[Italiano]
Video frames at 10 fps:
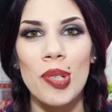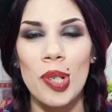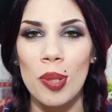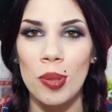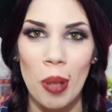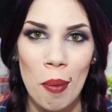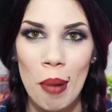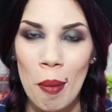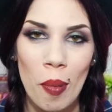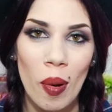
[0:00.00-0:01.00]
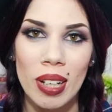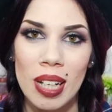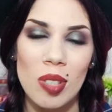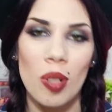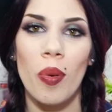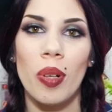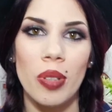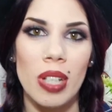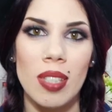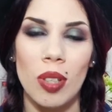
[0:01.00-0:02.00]
ce l'ho su da un bel po' adesso quando
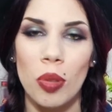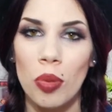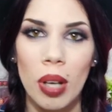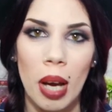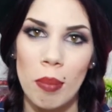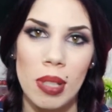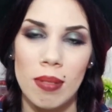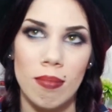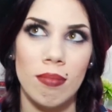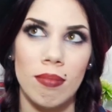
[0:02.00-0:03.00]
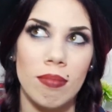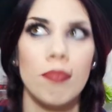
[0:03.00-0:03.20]
ho iniziato a truccarmi mm,